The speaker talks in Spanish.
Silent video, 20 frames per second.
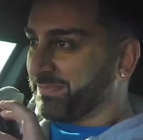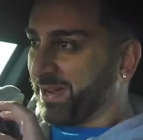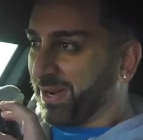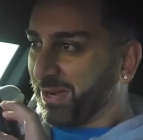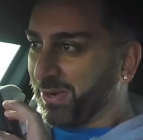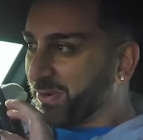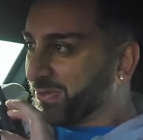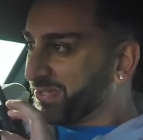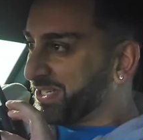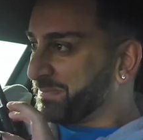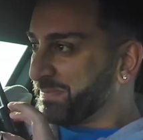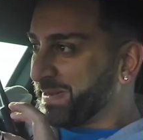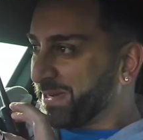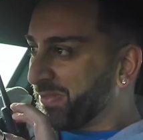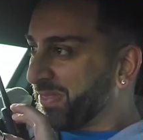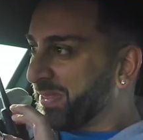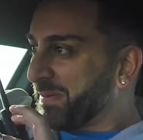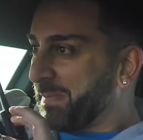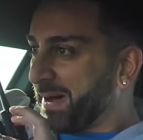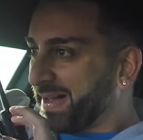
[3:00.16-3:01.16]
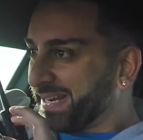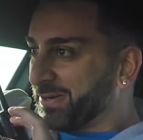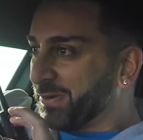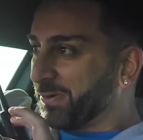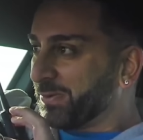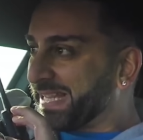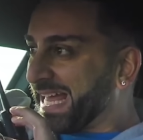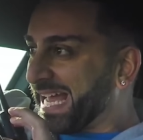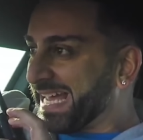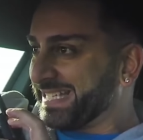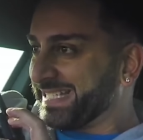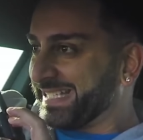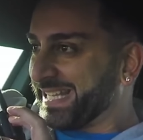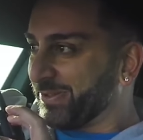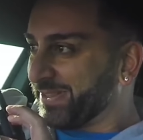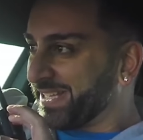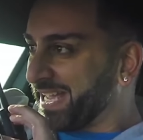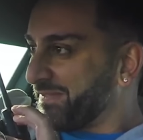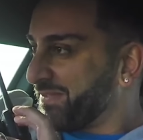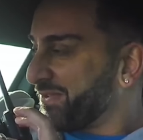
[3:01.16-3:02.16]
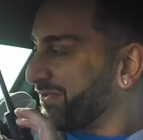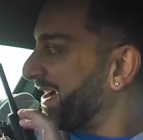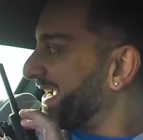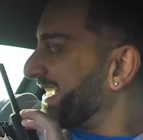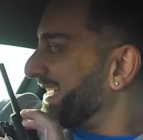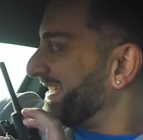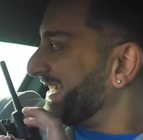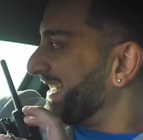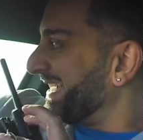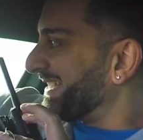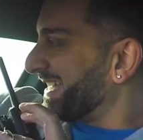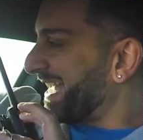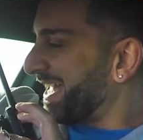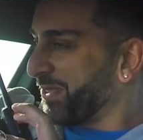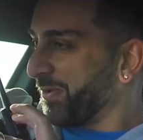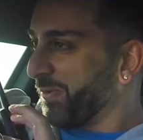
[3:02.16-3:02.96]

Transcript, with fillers: Hoy mis arranques habían estado perfectos en las otras carreras,